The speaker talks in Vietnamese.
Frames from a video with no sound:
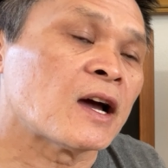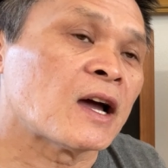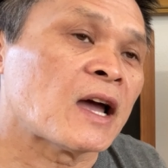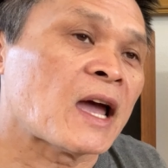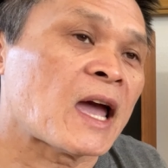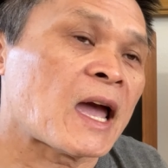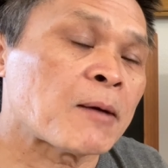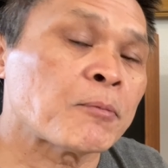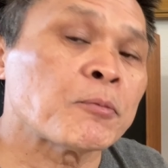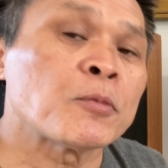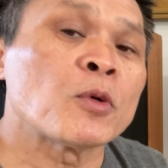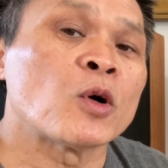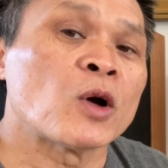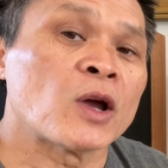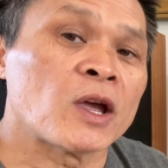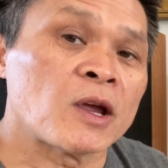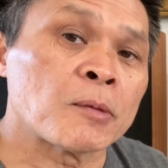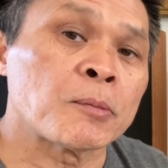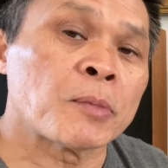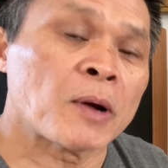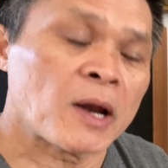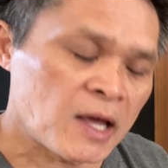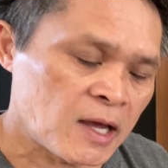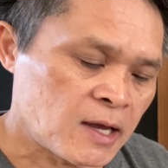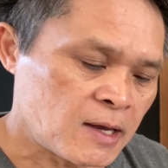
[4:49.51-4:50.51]
uh, Apple
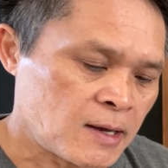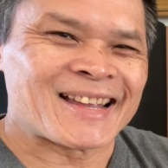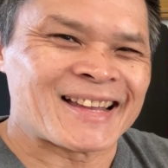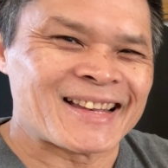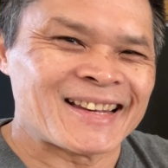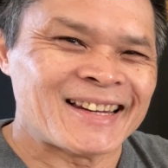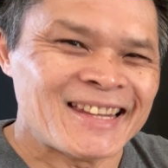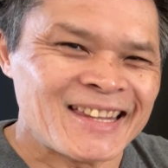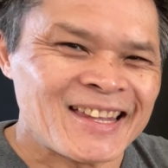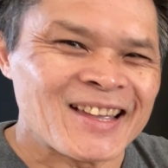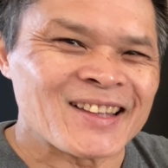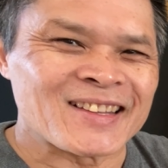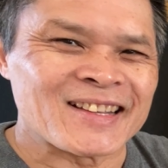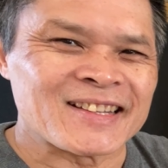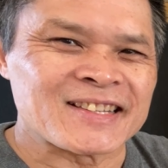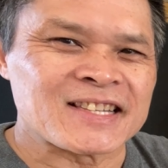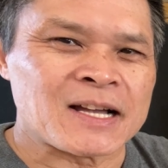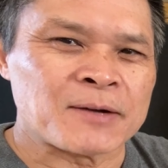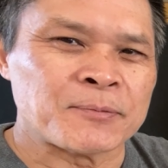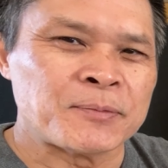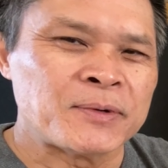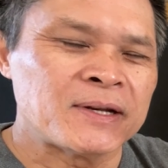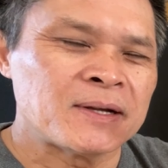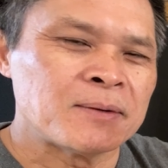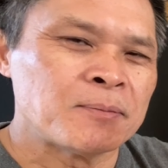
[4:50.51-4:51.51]
AirPlay lý do tại
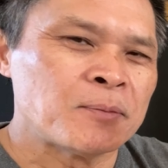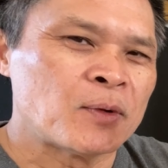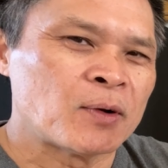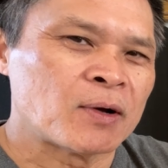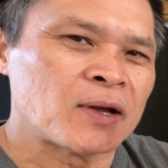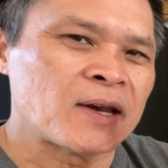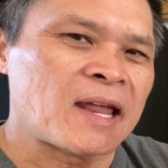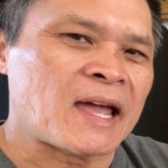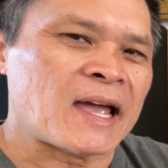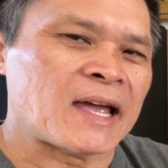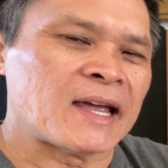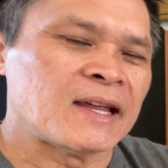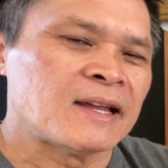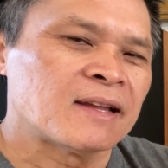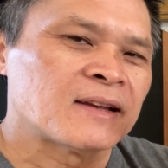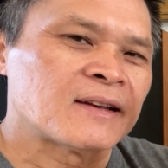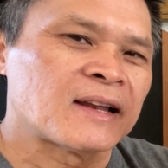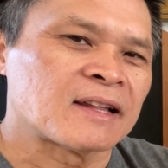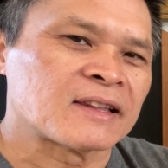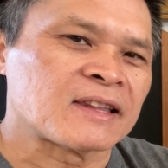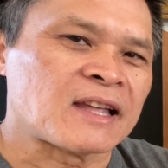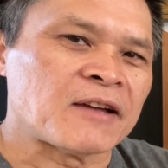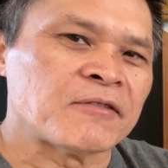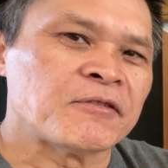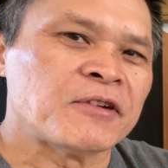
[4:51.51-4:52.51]
sao Peter mua cái này
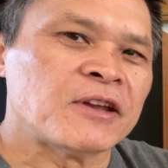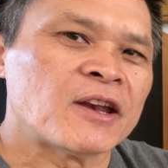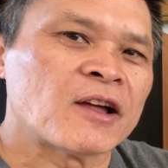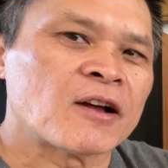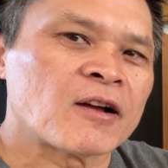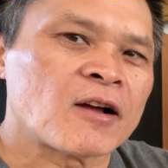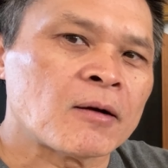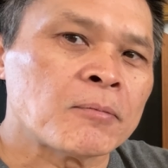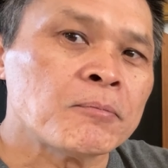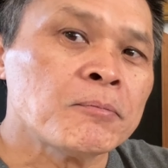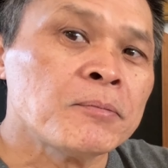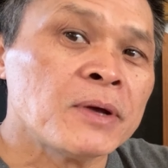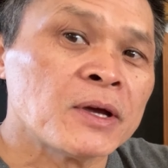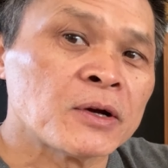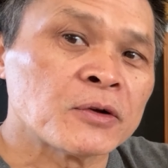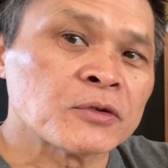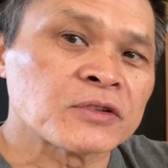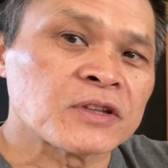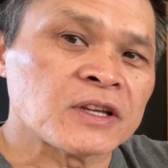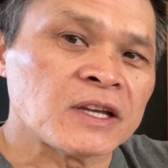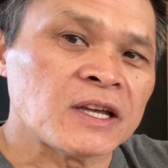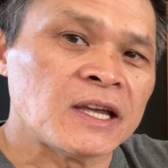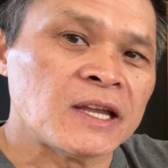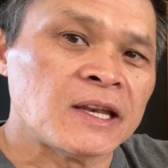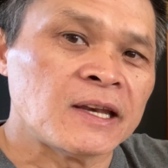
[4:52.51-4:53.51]
là tại vì nó có
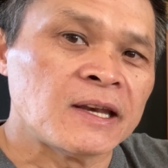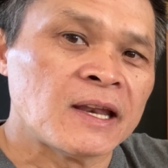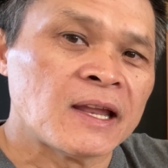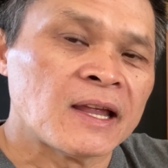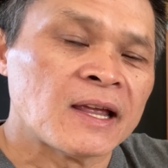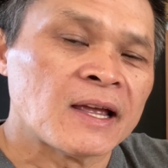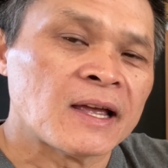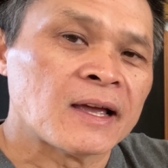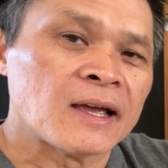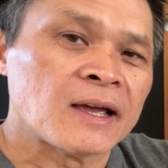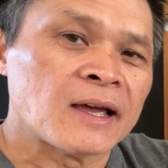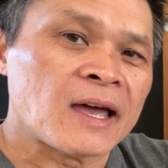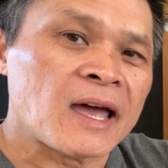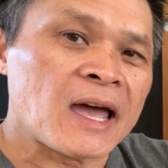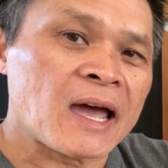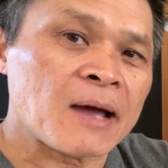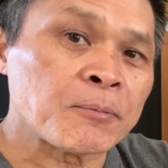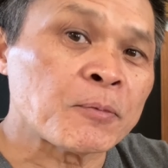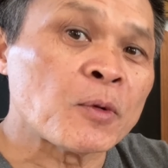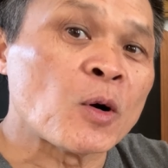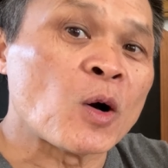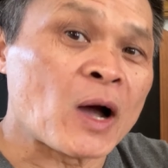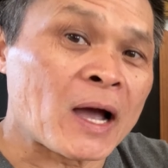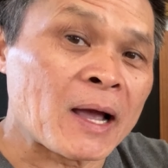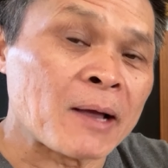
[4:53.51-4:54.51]
built-in
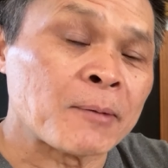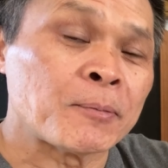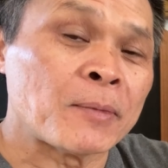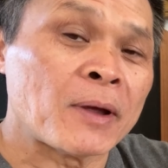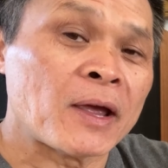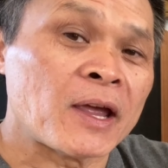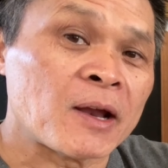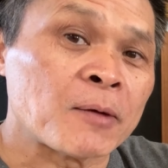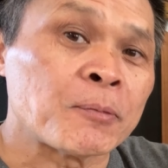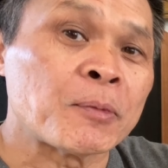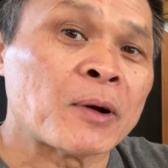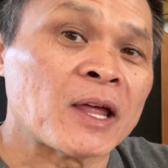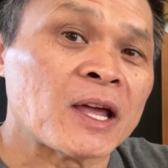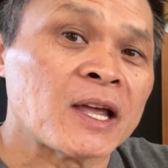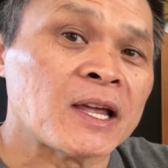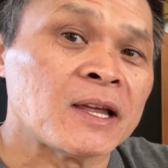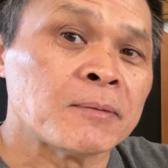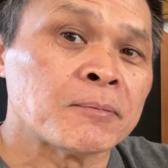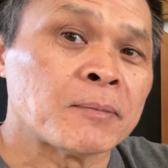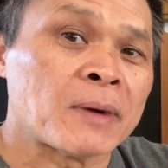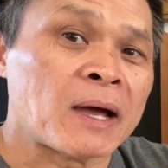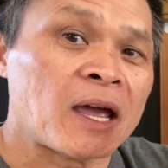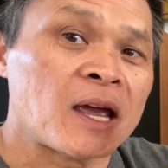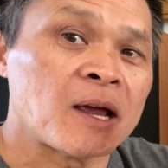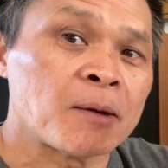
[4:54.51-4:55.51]
Apple AirPlay
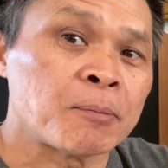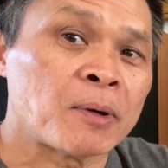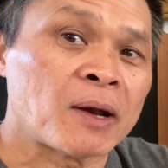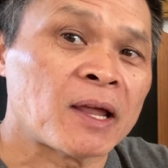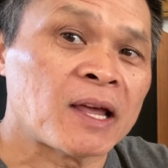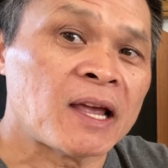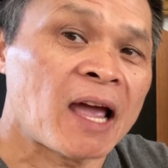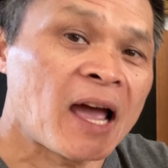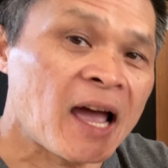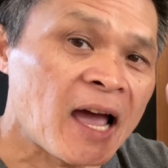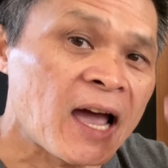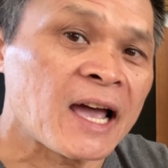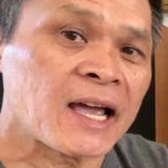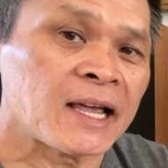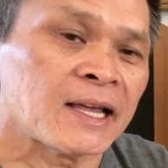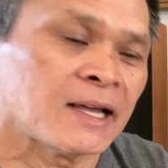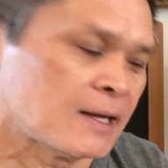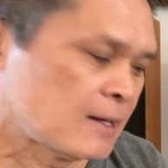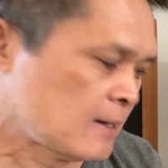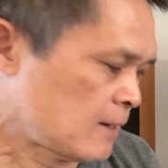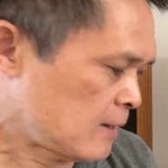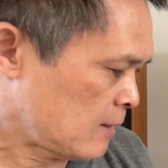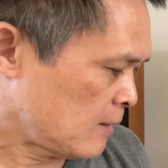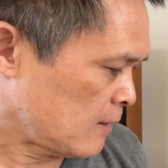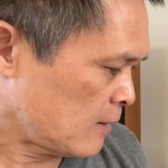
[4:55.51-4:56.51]
mà AirPlay 2
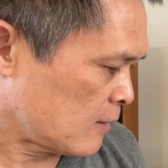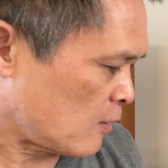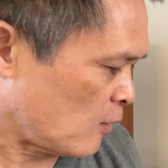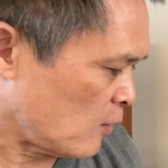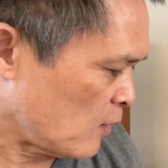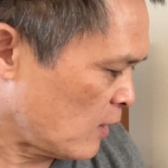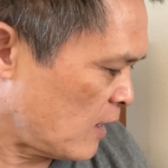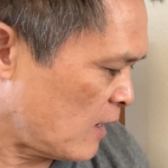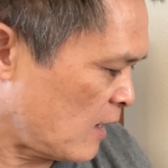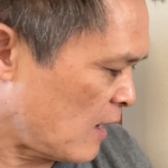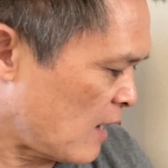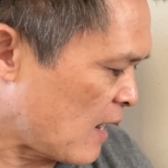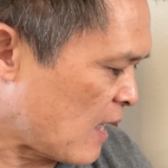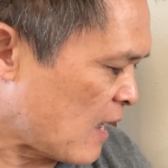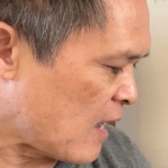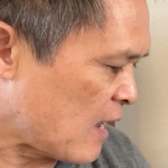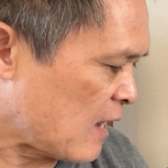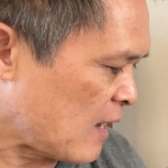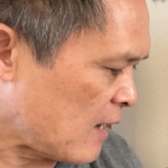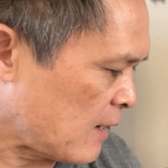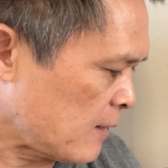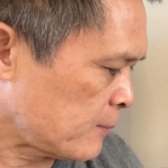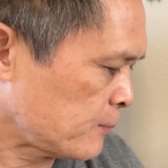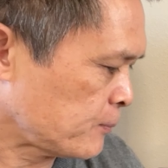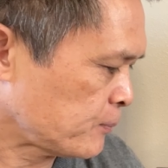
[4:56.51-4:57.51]
có nghĩa
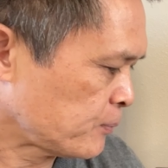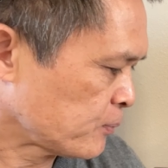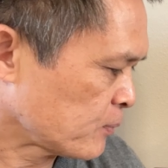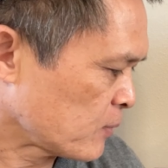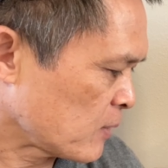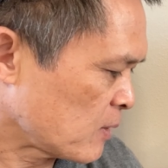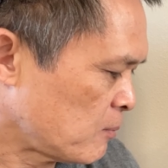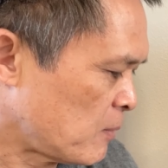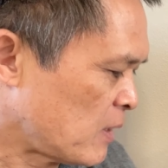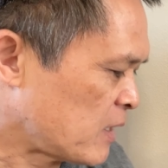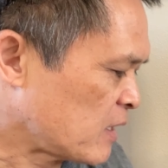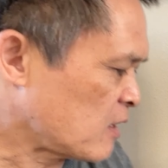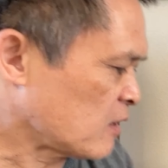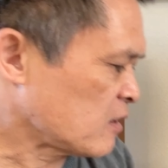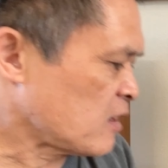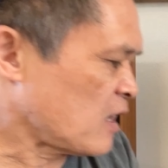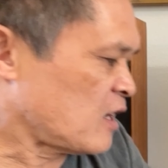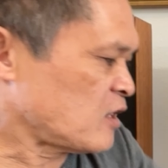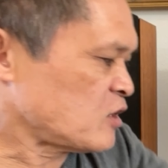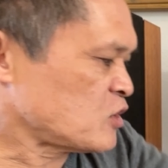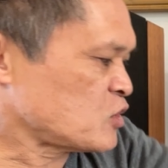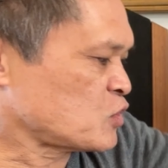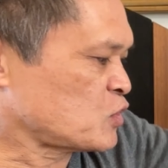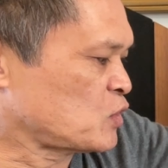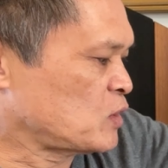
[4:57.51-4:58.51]
là mình có
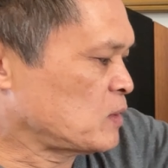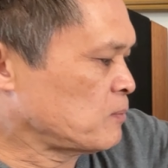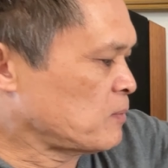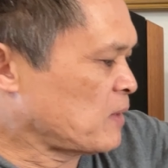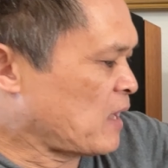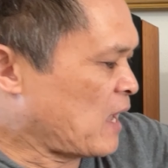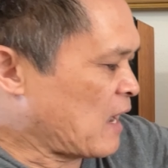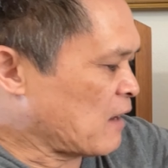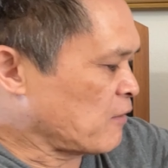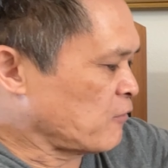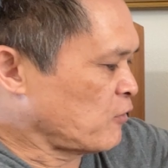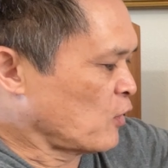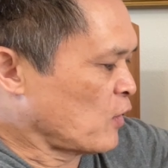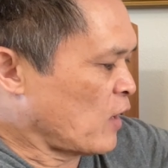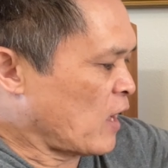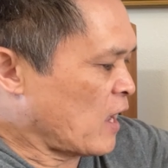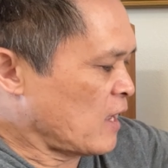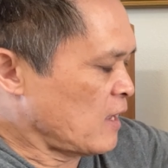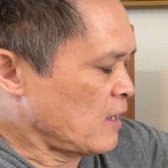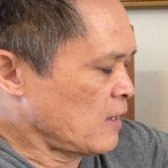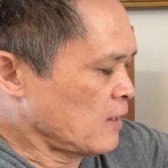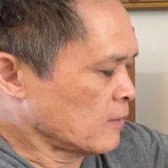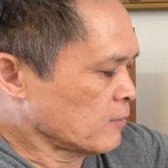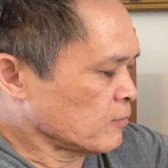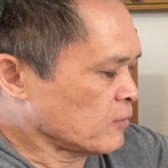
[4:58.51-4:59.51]
thể stream nhạc vô
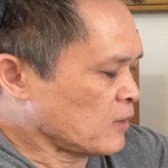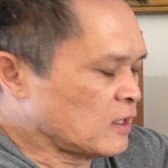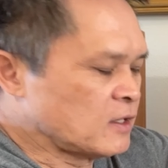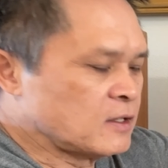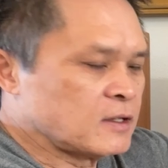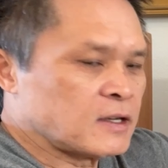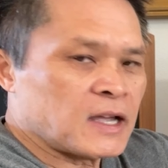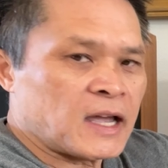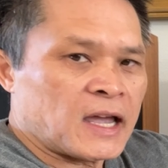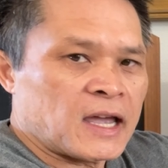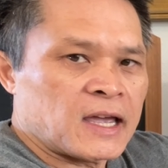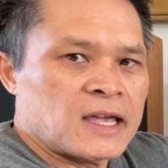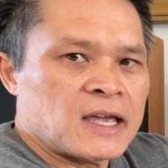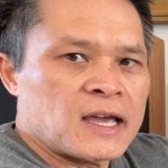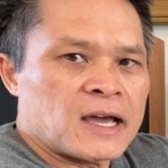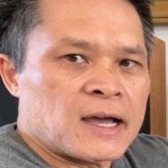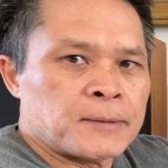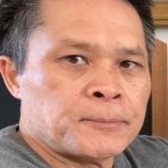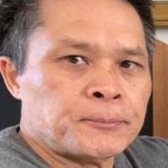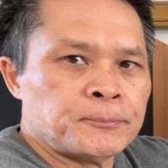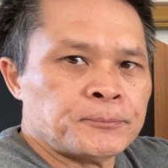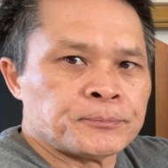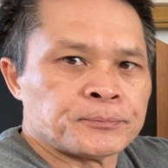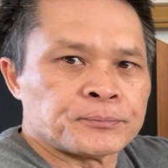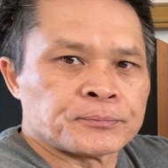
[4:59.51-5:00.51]
đây từ cái
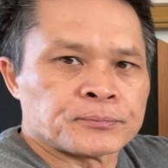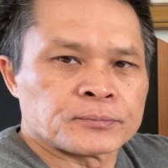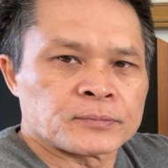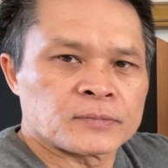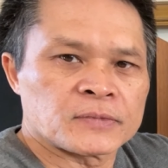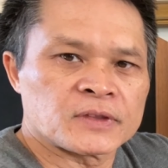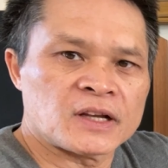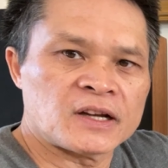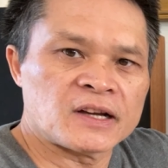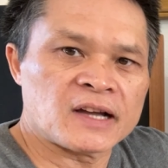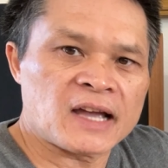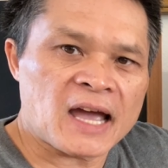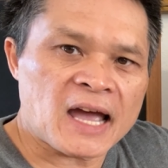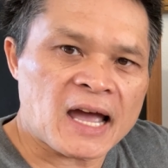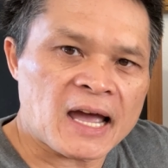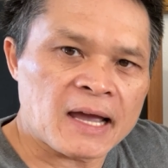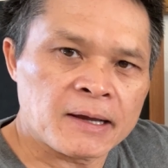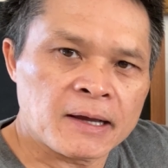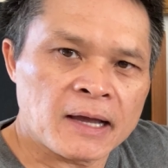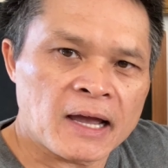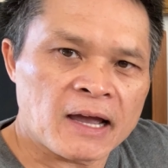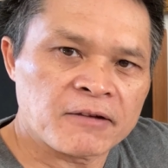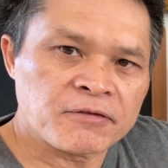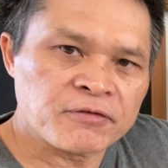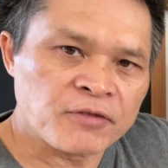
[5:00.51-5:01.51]
từ
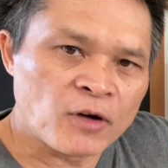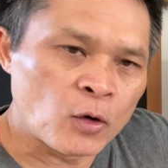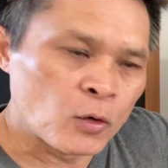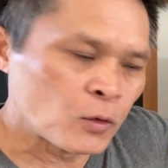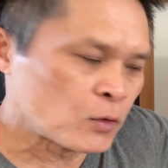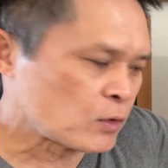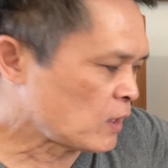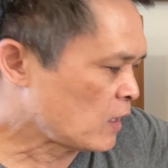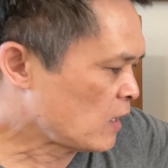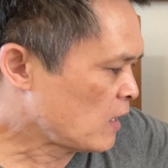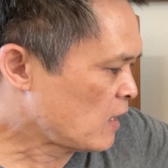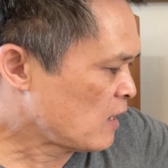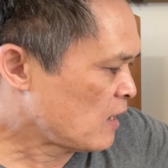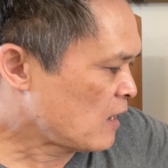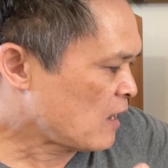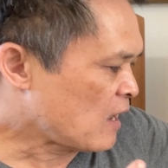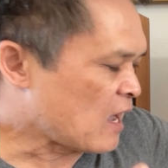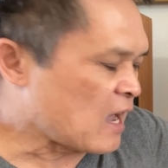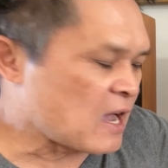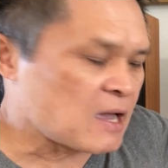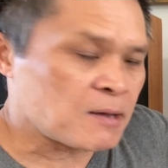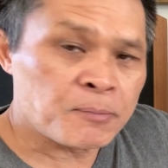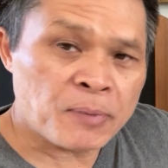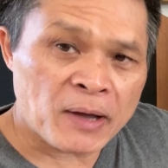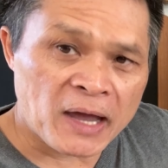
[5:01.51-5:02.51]
cái iPhone
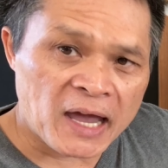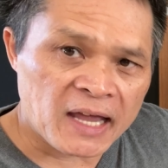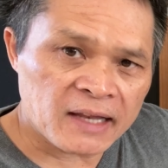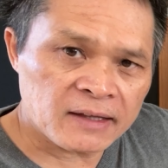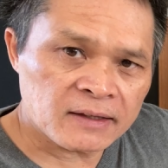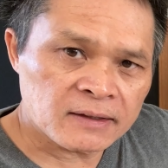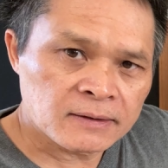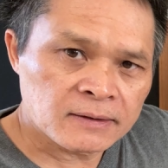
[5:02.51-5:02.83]
iPad